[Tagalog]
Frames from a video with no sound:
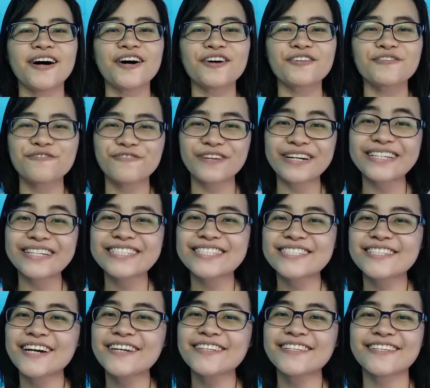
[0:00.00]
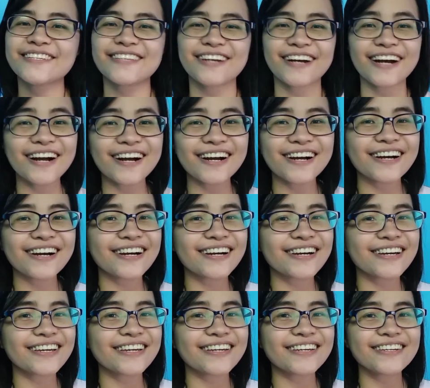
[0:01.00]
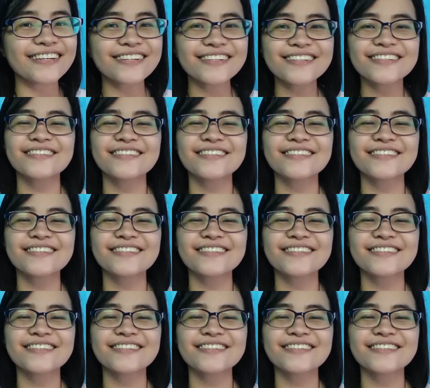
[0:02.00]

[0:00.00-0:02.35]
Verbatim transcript: Ang first natin ay